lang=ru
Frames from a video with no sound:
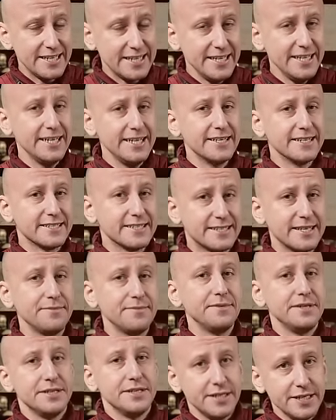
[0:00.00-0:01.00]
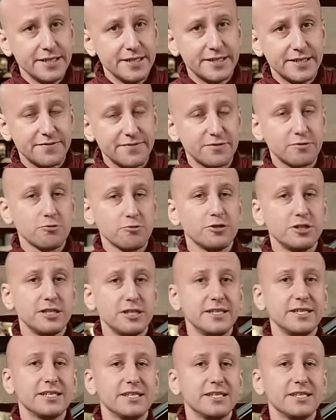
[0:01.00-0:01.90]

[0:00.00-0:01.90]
и заменить в случае,